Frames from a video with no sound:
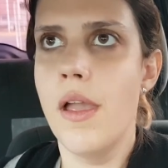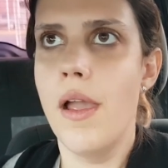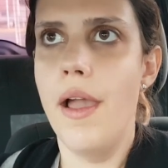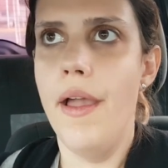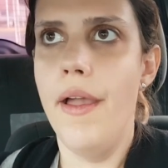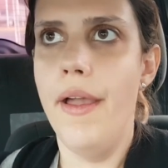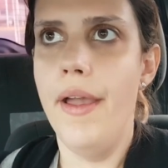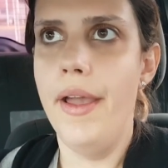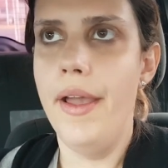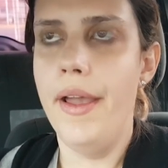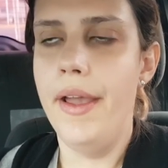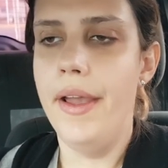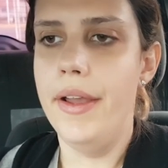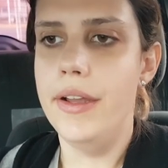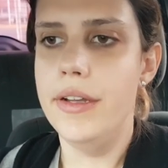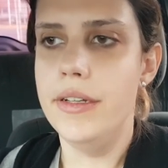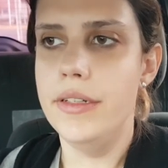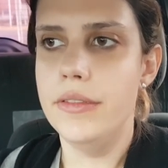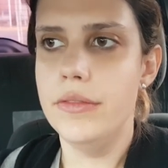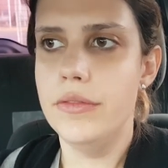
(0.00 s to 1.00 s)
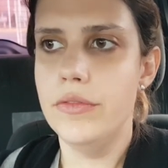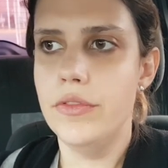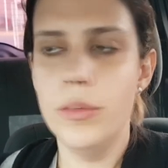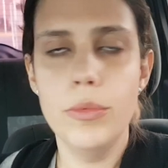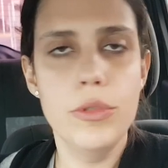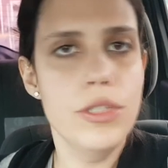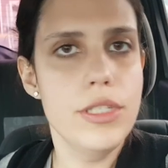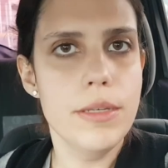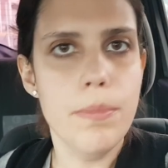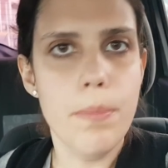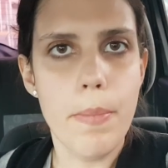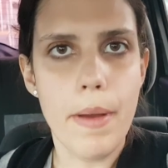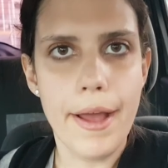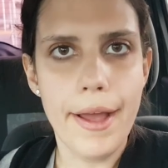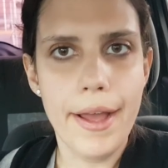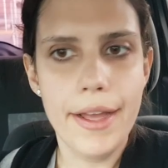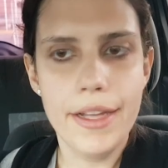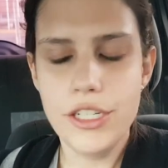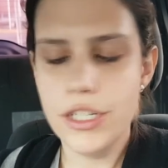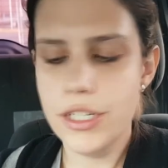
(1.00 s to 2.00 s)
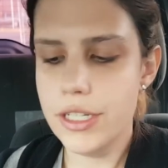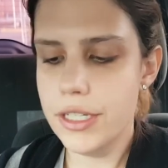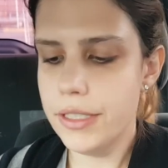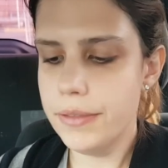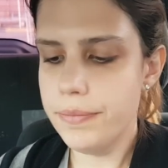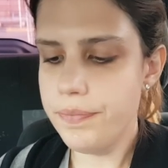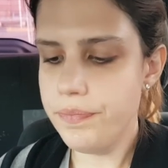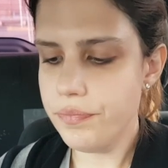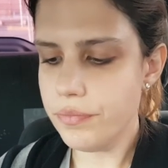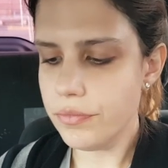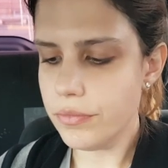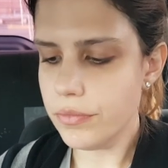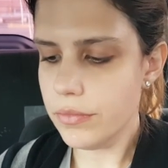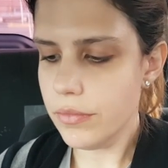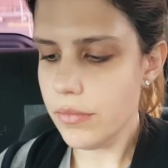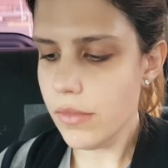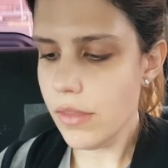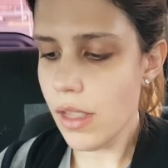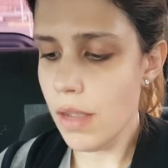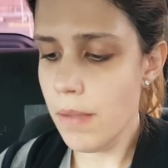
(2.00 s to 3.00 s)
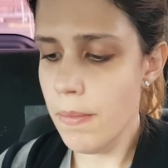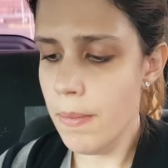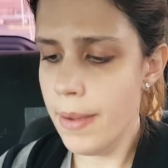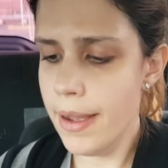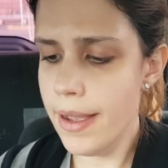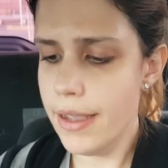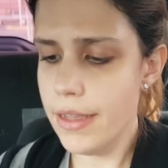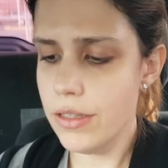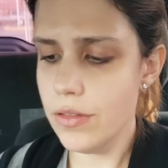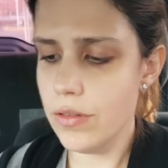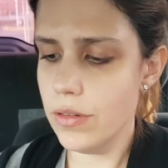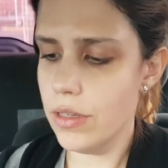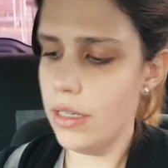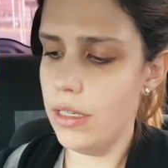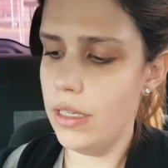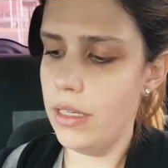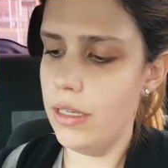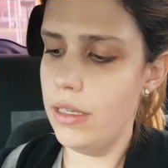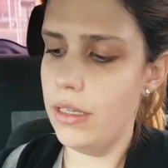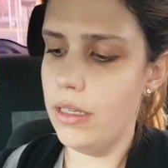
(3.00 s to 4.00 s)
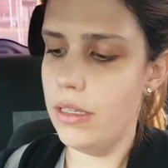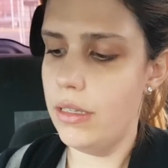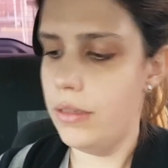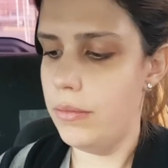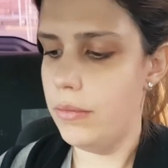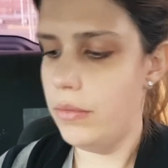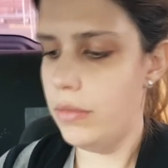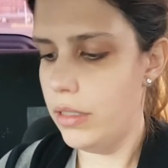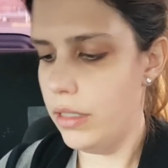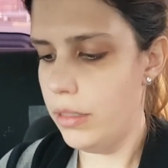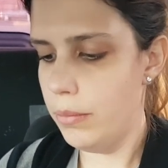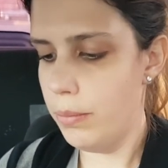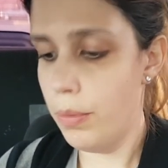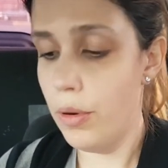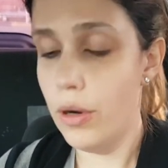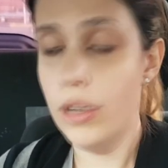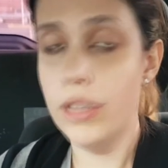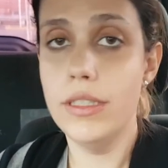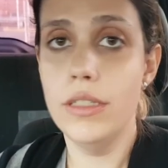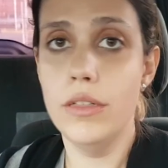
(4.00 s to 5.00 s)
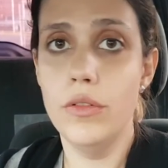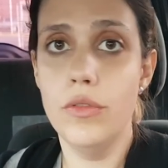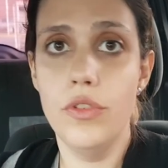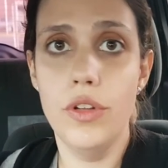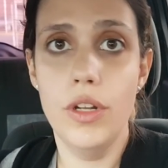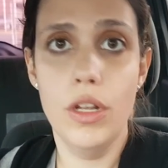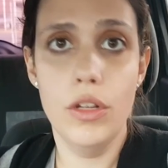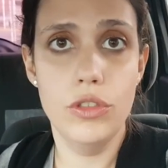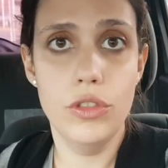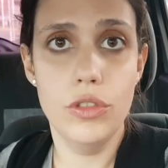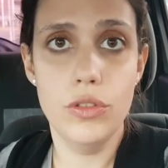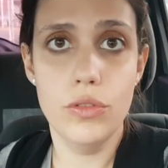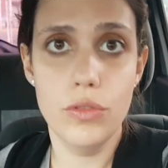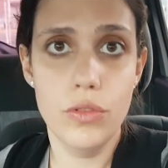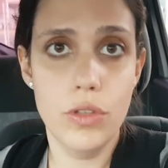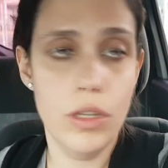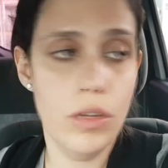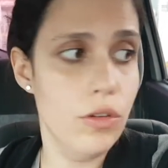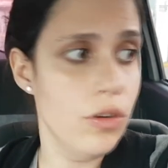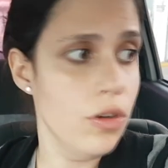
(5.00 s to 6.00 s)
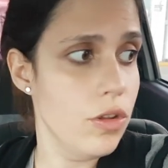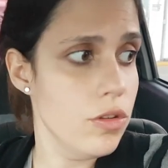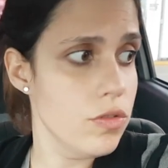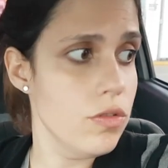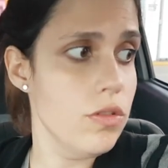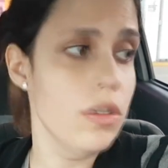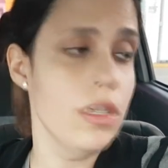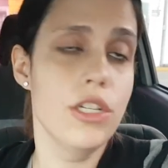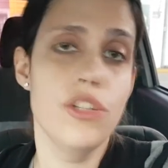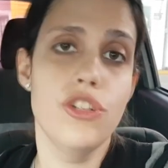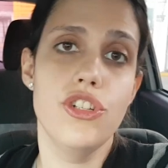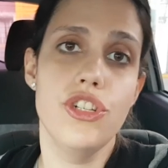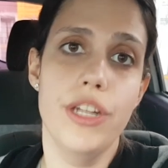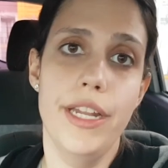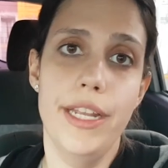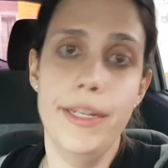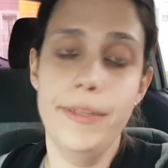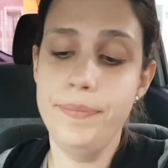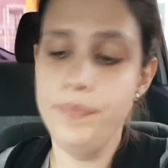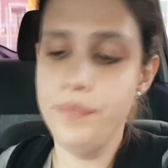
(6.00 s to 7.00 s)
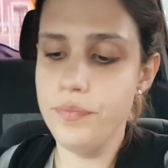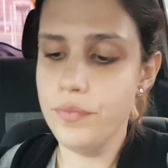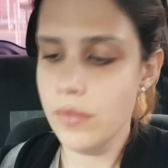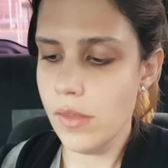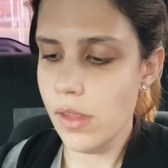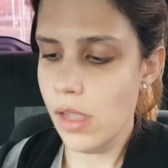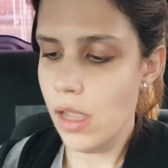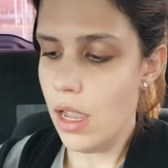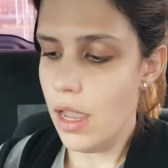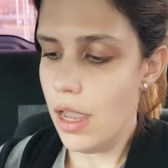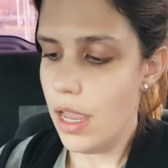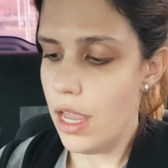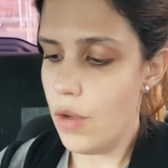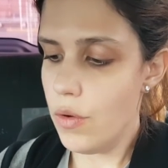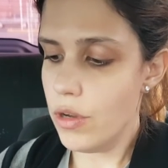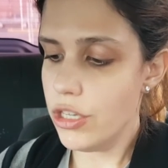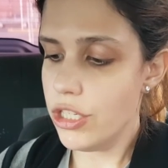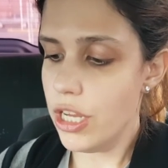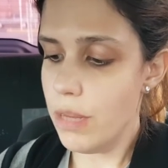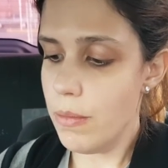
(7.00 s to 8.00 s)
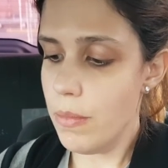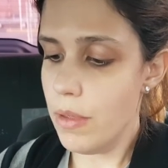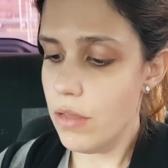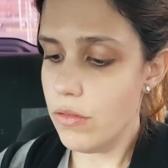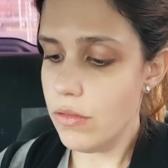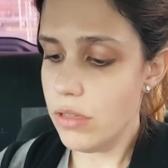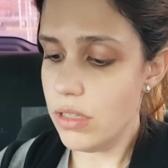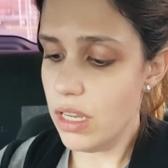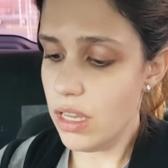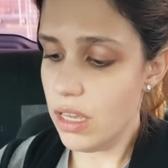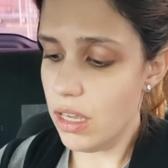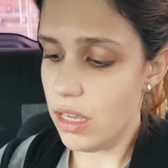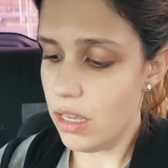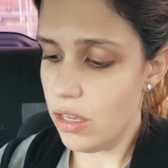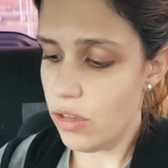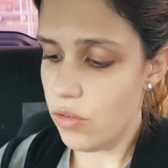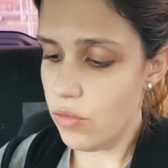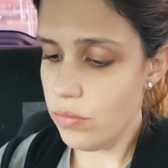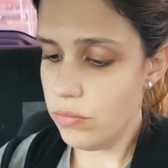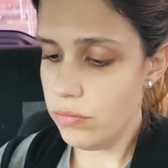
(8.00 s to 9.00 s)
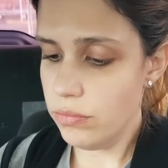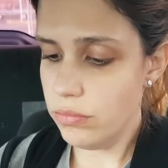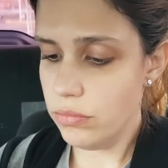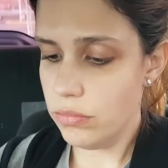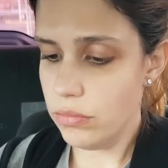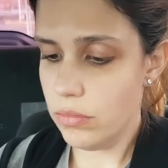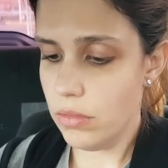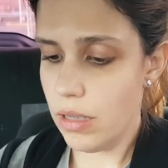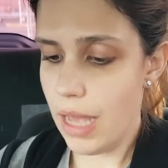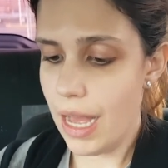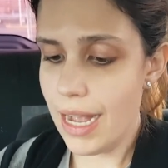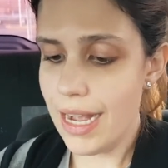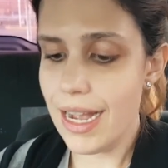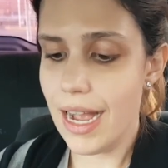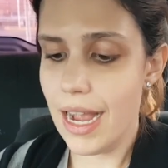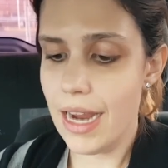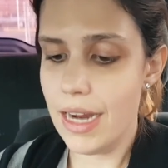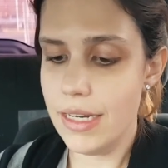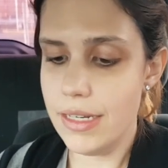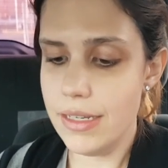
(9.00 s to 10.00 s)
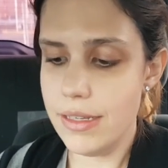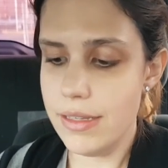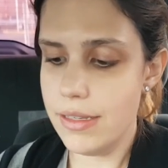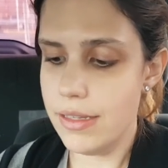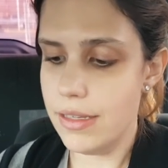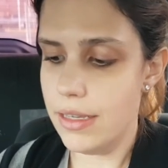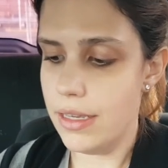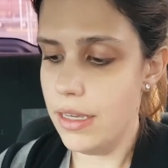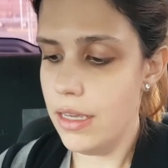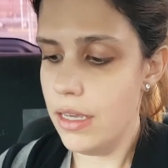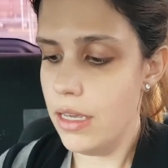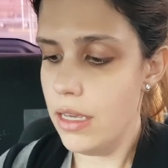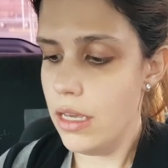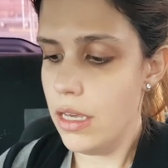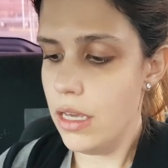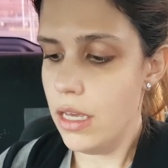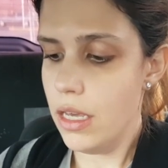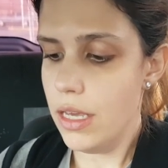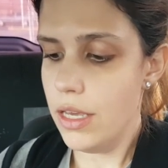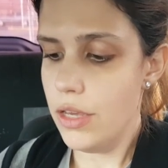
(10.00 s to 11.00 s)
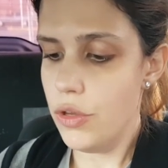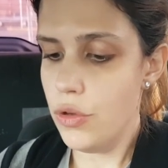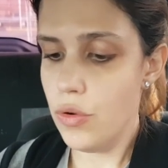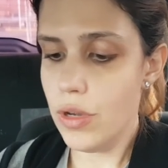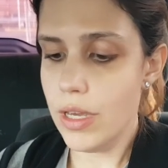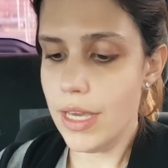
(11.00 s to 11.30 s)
é... foi muito simpática, mas o que importa no final de tudo é o nosso lanche, né? Eu achei meio sequinho a carne em si e o